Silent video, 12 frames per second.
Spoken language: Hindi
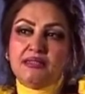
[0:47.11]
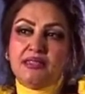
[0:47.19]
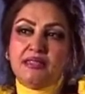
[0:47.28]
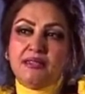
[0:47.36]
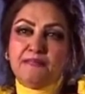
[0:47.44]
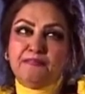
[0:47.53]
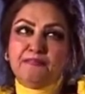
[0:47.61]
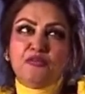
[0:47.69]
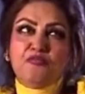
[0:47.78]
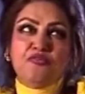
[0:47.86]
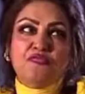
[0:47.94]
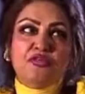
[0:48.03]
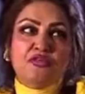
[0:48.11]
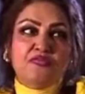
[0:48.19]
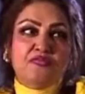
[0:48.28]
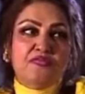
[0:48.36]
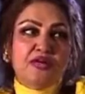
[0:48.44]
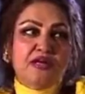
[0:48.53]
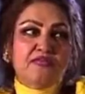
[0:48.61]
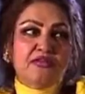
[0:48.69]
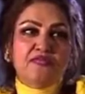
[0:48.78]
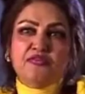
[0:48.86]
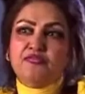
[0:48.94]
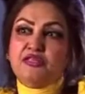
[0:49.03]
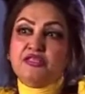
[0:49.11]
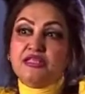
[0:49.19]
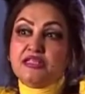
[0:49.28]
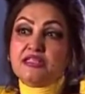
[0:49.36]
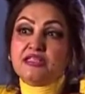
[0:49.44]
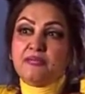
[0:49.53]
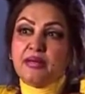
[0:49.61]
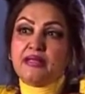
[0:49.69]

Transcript: ये फिफ्टी हम्म, फाइव की फिफ्टी सिक्स की